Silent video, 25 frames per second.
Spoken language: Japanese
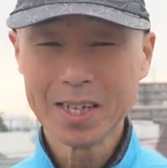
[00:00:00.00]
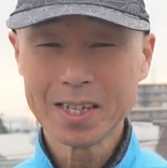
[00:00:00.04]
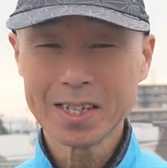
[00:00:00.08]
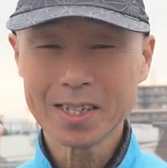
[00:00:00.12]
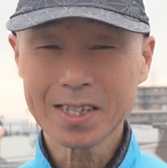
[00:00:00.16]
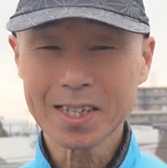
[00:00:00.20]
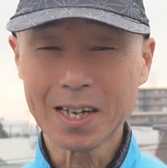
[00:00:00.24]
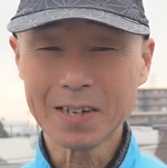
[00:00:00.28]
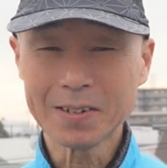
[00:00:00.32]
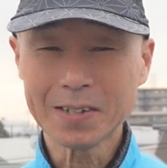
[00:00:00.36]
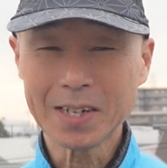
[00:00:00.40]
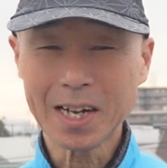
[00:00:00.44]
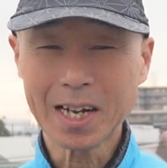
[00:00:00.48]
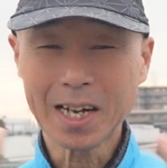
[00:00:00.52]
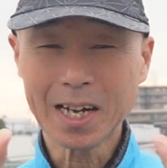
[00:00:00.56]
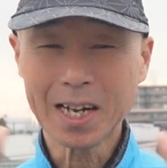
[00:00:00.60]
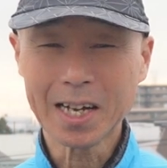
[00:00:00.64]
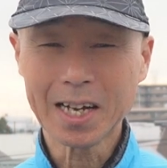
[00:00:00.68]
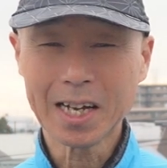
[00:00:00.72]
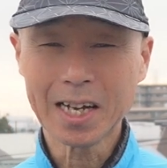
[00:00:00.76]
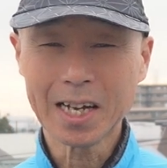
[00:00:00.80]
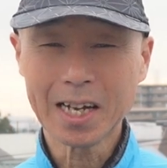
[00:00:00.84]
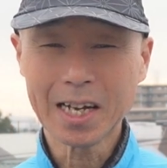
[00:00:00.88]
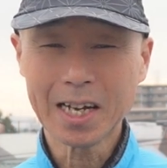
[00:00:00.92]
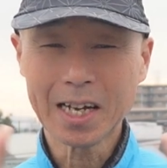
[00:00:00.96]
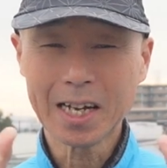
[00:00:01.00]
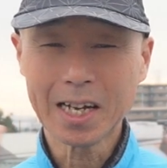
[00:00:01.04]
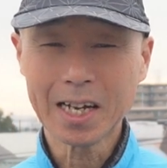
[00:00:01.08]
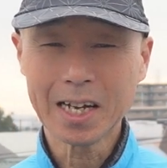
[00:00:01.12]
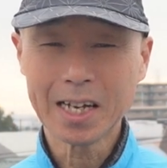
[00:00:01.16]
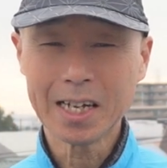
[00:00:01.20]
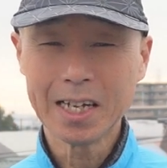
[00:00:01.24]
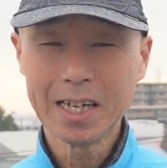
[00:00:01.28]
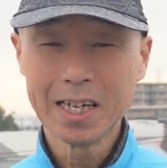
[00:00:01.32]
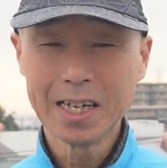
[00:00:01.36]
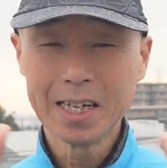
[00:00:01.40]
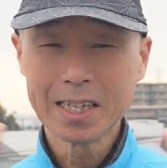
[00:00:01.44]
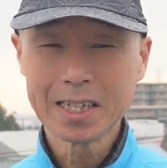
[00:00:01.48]
さようなら
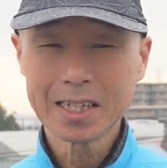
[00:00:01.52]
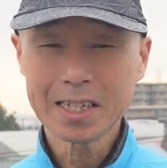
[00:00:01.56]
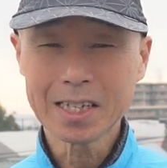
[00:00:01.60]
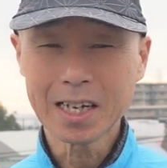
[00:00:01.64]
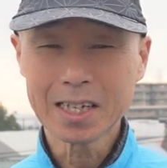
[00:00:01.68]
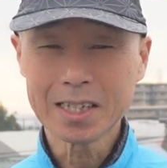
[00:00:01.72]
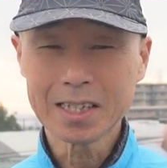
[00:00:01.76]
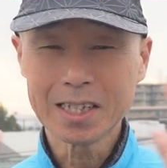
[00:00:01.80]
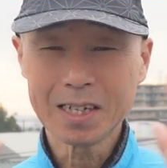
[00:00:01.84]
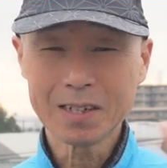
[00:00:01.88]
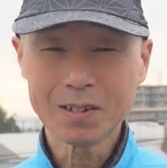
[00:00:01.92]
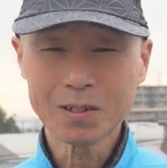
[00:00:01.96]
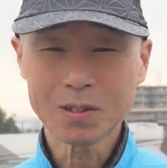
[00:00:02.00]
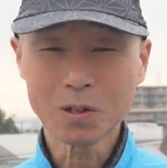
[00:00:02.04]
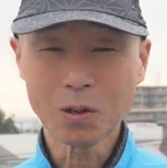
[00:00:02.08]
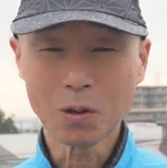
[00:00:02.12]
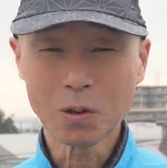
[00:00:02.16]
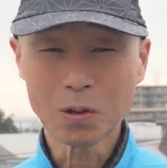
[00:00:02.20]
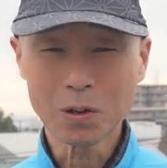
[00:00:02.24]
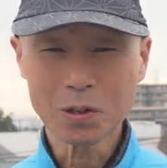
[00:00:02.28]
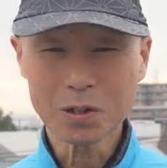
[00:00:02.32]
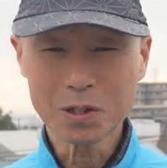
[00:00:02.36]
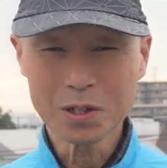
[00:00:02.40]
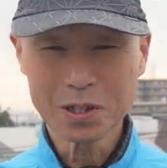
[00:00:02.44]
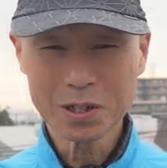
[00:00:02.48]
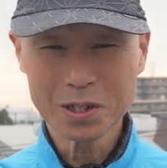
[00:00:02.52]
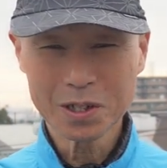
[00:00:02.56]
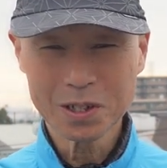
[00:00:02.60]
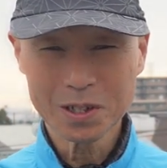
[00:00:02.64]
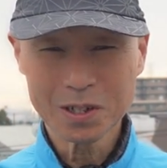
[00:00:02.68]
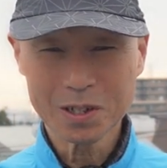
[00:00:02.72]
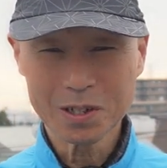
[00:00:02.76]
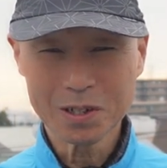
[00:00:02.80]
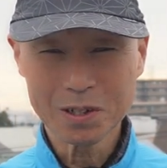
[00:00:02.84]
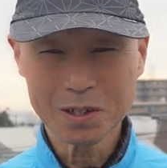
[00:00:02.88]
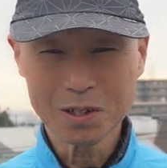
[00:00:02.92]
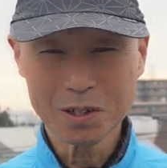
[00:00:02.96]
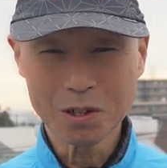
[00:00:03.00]
チャンネル登録
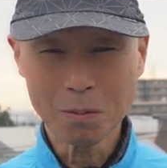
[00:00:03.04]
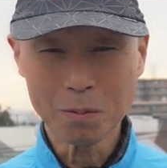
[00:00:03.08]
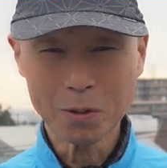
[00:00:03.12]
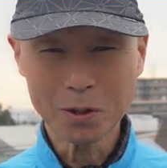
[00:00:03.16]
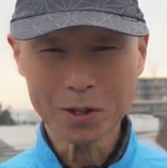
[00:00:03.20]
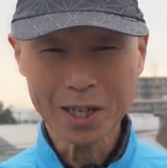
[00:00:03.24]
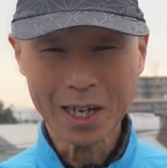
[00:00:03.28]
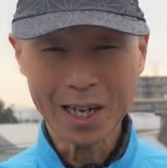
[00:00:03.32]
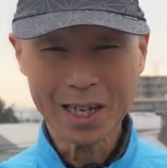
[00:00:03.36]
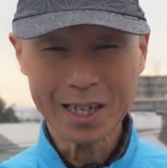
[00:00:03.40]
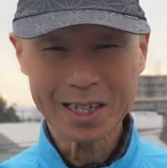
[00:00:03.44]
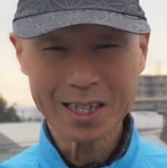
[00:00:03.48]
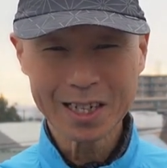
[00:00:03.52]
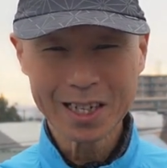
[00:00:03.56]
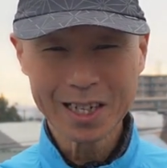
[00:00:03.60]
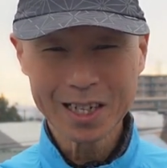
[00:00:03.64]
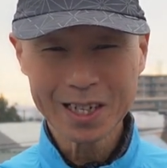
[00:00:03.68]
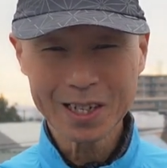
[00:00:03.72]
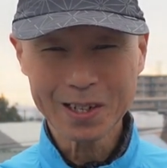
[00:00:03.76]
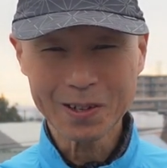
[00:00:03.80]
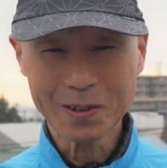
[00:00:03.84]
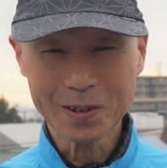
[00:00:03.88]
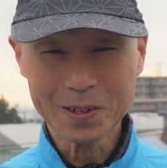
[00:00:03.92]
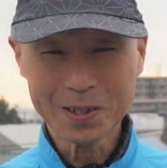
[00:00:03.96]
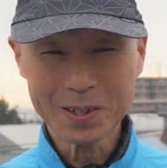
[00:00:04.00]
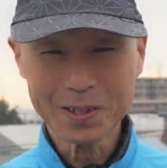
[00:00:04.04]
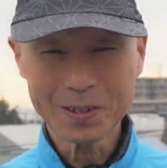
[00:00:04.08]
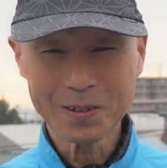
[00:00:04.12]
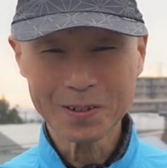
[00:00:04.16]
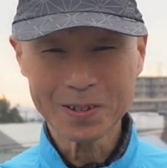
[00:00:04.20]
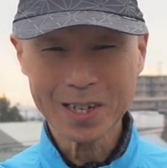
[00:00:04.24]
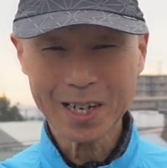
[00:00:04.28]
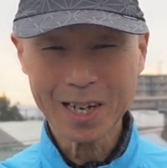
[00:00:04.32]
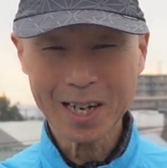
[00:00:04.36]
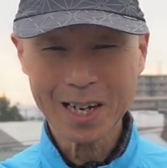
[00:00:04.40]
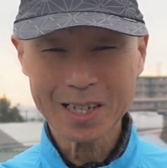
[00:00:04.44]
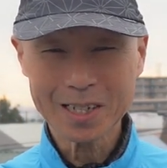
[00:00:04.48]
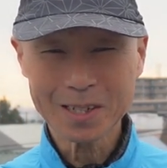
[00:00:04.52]
グッドボタンよろしくお
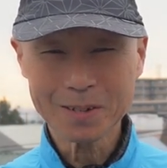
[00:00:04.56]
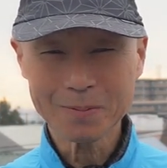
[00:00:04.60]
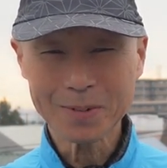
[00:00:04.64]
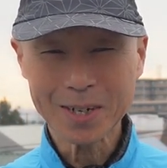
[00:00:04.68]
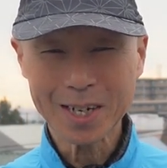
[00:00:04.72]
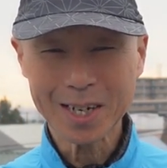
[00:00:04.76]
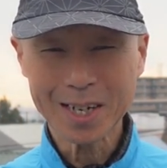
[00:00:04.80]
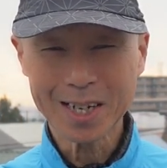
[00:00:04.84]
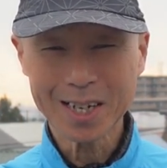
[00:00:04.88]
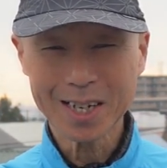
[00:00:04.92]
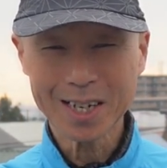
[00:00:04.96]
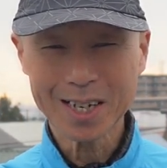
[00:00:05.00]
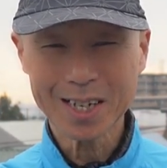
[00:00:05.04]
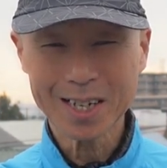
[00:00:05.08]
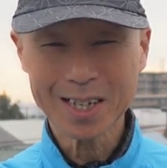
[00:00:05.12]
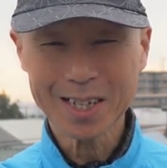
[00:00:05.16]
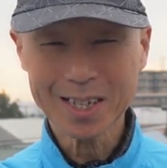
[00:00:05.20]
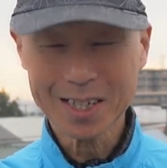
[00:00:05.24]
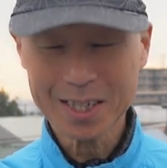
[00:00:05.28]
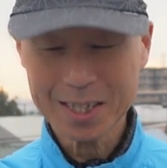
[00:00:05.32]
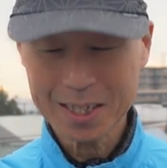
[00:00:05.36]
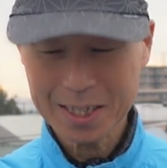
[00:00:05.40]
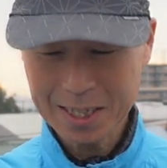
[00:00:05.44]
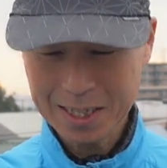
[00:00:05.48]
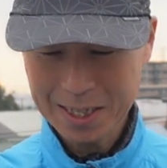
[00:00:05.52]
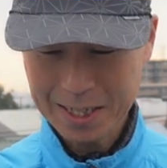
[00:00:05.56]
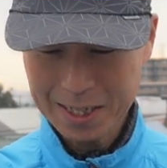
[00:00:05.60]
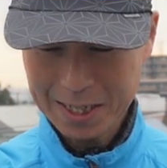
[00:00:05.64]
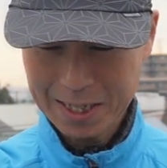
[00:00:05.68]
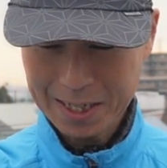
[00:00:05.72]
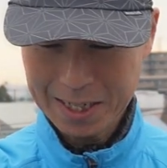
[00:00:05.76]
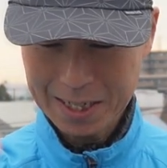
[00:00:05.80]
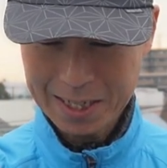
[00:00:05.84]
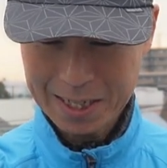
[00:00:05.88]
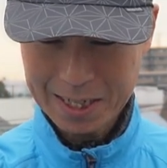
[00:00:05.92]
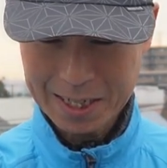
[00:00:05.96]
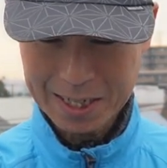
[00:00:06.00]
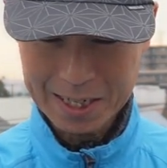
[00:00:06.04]
願いします
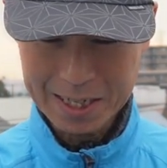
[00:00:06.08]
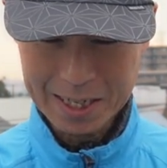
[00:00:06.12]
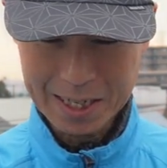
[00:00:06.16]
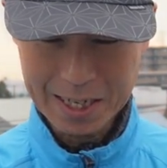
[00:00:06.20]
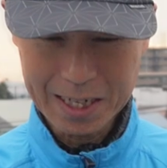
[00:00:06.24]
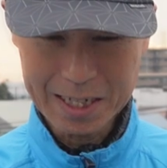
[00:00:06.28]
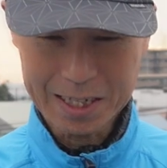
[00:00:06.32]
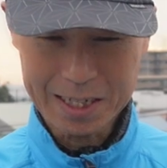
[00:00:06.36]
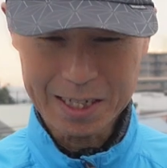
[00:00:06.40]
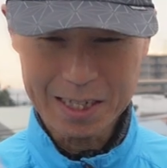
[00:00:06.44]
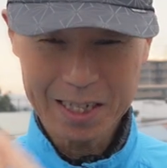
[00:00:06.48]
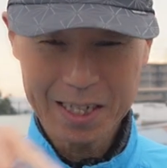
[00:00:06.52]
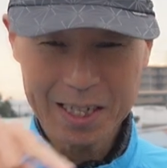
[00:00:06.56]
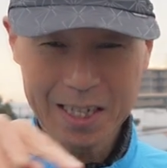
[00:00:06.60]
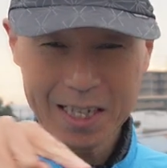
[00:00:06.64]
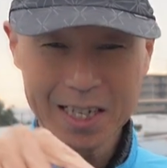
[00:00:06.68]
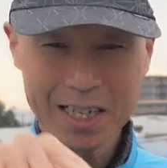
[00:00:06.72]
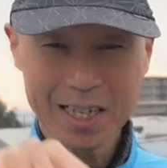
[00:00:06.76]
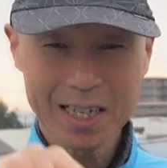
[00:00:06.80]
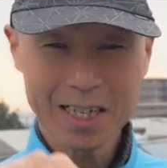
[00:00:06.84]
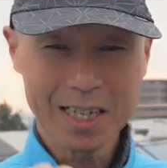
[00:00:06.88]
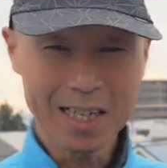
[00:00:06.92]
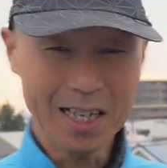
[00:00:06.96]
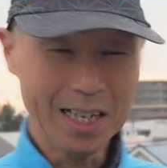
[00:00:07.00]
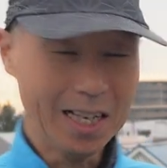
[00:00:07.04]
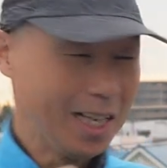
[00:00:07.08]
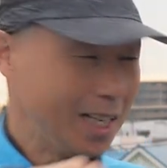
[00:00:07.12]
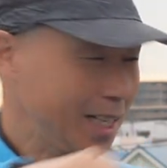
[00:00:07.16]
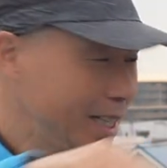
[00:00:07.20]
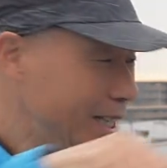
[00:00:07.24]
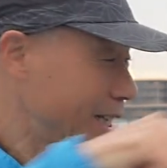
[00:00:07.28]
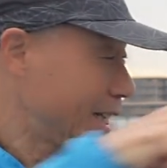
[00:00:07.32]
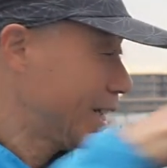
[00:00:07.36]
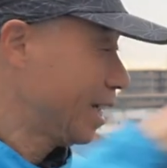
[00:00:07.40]
えいえい